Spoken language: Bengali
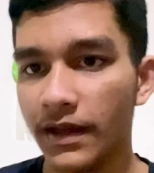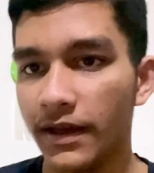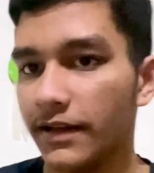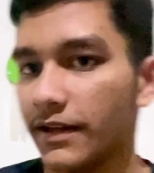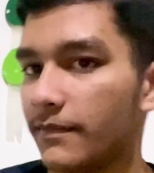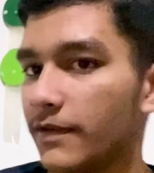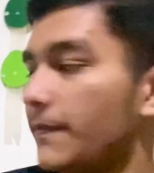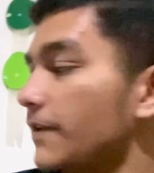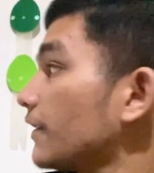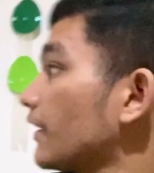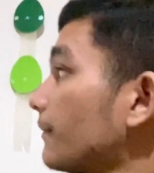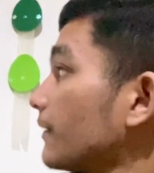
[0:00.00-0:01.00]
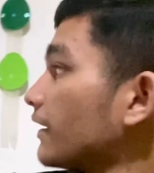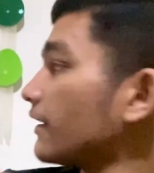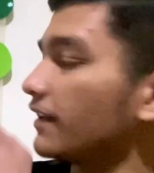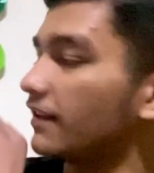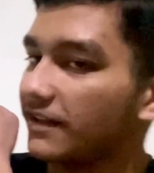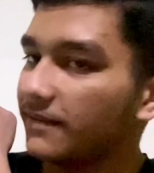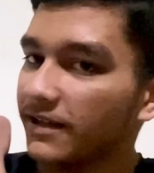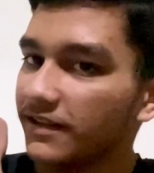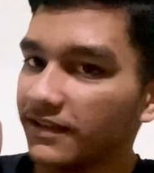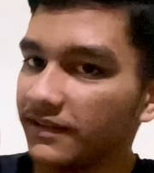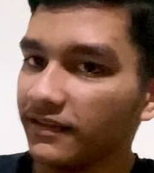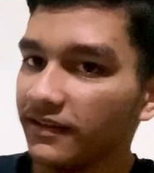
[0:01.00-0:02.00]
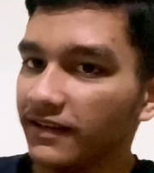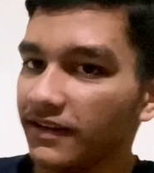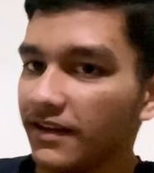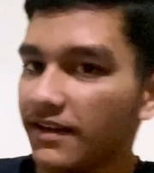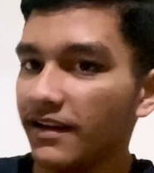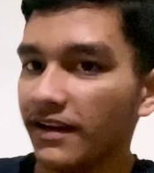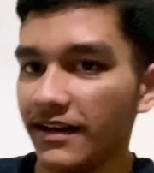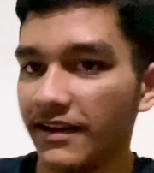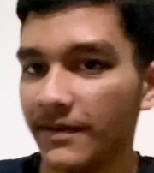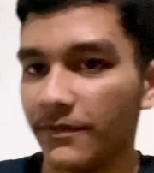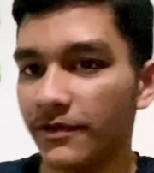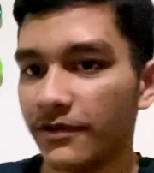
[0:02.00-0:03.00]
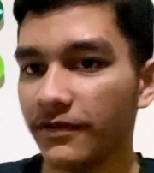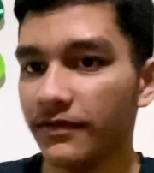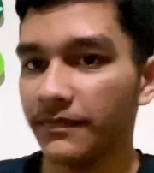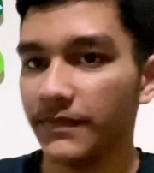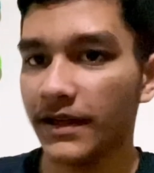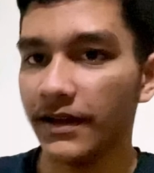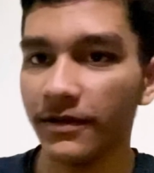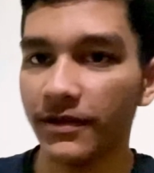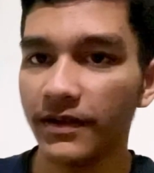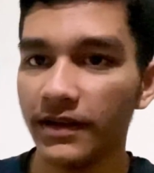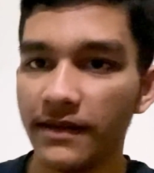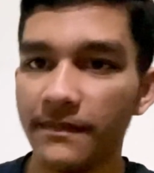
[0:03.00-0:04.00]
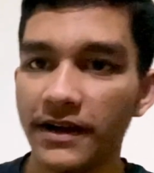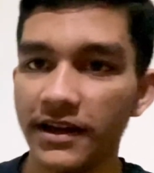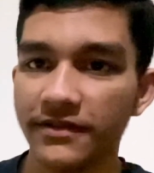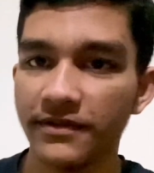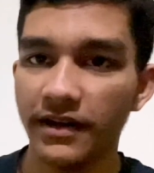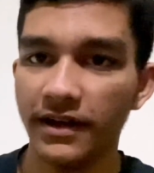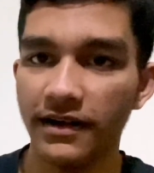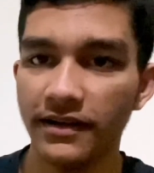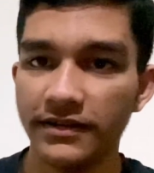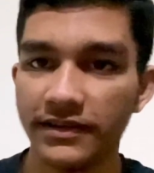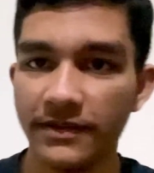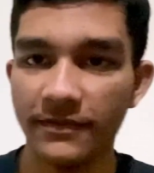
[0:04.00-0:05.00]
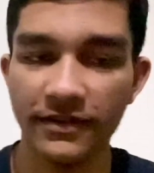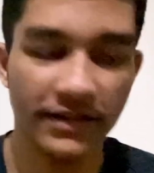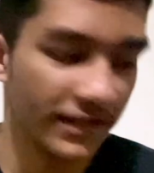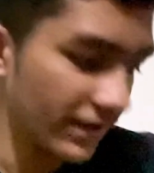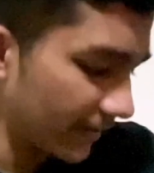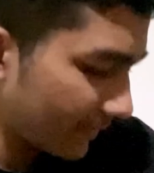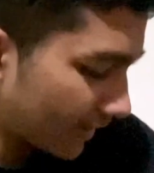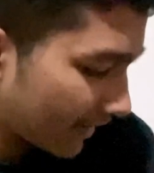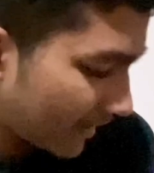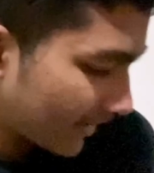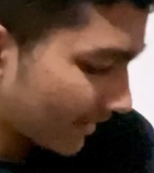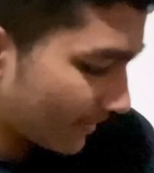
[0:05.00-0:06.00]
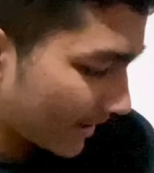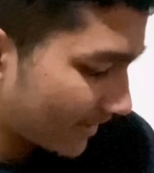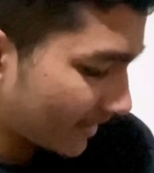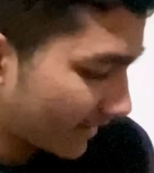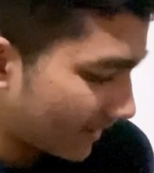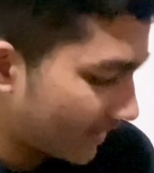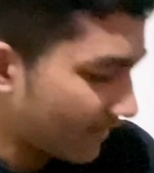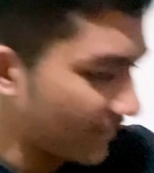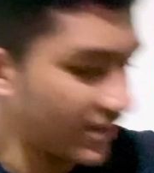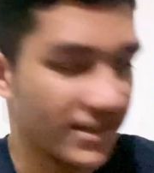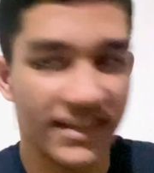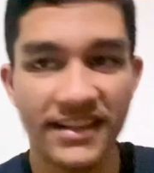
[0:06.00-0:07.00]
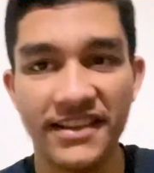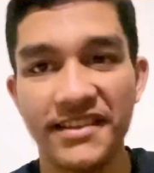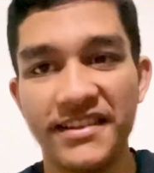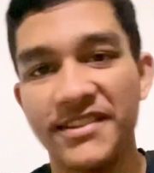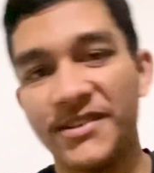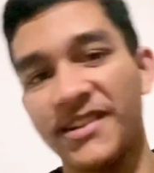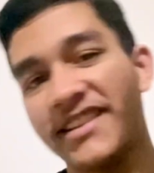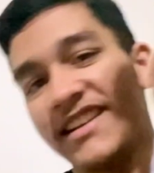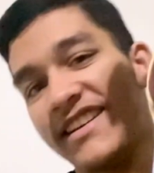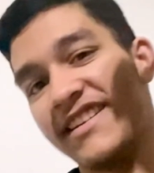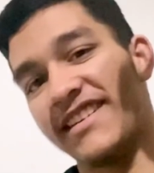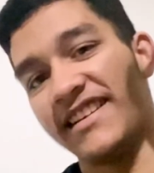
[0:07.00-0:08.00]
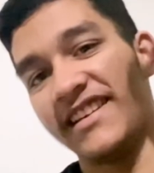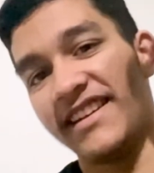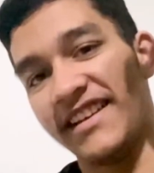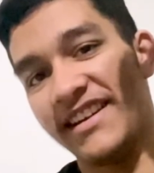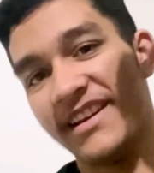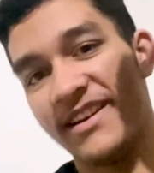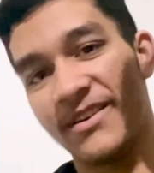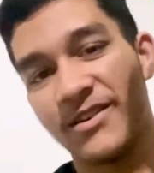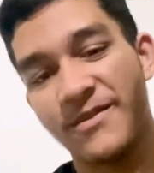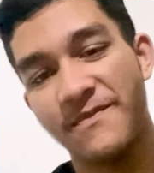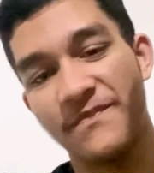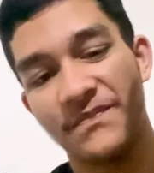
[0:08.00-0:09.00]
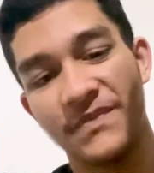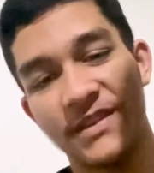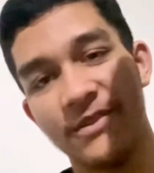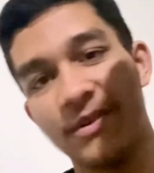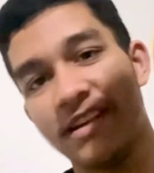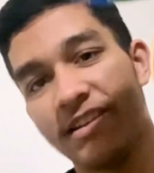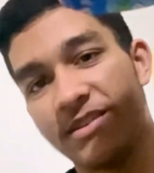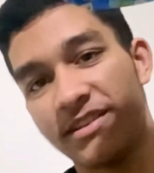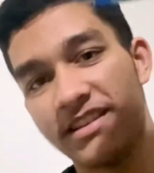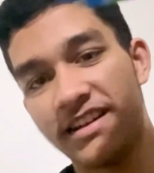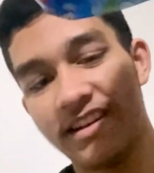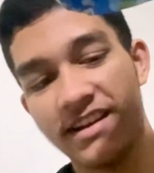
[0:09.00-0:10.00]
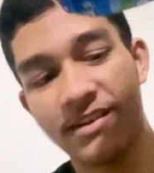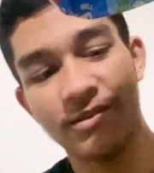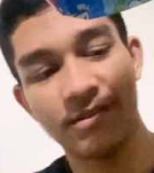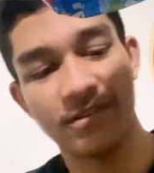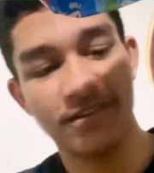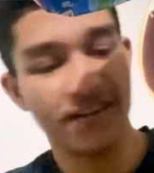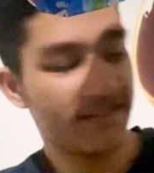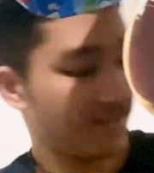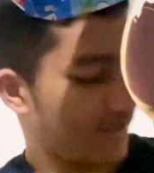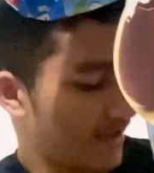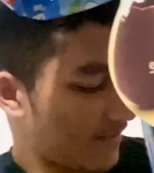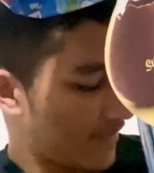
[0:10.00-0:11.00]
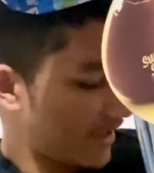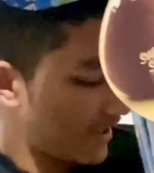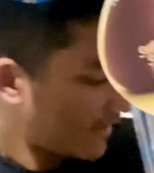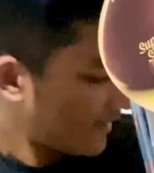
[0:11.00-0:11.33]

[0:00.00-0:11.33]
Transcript: এই যে আমার পিছনে আপনারা দেখতেই পাচ্ছেন এই ডিমগুলো এগুলো এই পাস করি যেমন এই যে আপনারা দেখতে পাচ্ছেন এই যে আমার সাথে এই যে চকলেট এরকম দুইটা চকলেট এগুলো আমাদের